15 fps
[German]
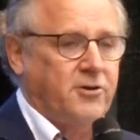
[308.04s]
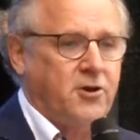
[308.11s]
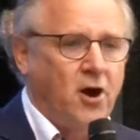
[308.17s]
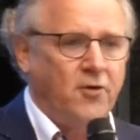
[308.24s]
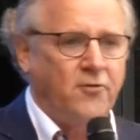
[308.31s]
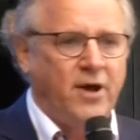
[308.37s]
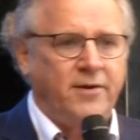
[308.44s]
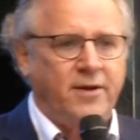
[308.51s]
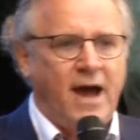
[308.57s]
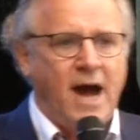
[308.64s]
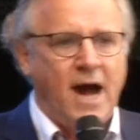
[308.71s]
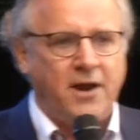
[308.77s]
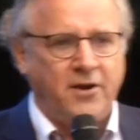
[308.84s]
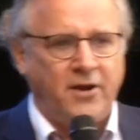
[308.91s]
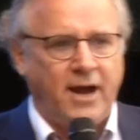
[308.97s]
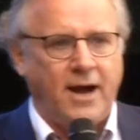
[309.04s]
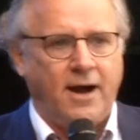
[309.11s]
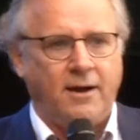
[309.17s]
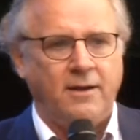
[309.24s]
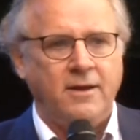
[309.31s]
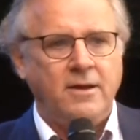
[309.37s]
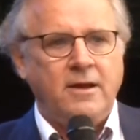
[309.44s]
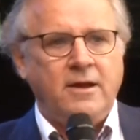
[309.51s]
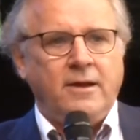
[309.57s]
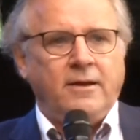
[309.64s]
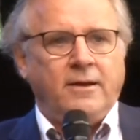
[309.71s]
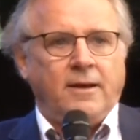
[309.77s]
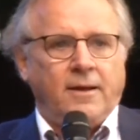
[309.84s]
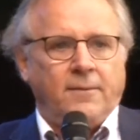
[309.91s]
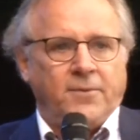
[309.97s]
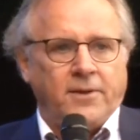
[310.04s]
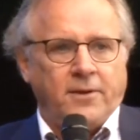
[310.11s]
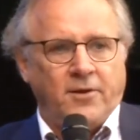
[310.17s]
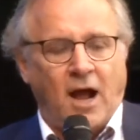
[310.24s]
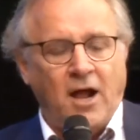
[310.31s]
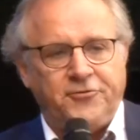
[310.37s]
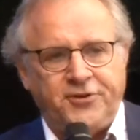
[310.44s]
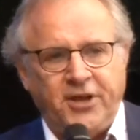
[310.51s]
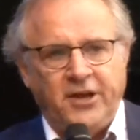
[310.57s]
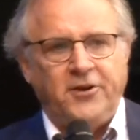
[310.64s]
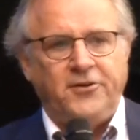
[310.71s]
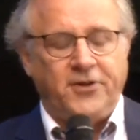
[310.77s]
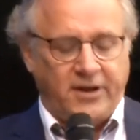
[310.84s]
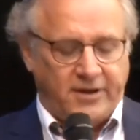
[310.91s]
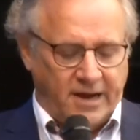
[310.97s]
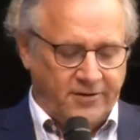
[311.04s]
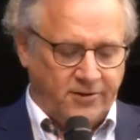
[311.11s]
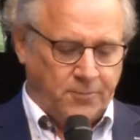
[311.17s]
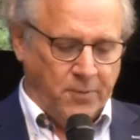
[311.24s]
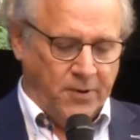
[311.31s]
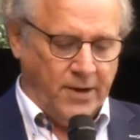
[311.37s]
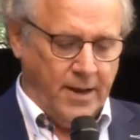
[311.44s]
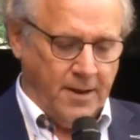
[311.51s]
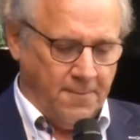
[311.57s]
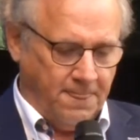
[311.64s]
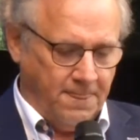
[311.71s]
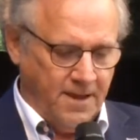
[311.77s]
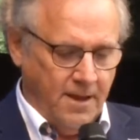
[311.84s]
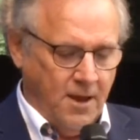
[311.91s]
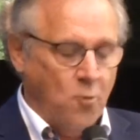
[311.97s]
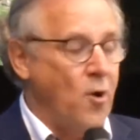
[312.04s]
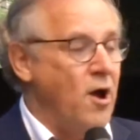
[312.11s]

Die Krisen, denen er und seine Kollegen Konrad Adenauer und Alcide de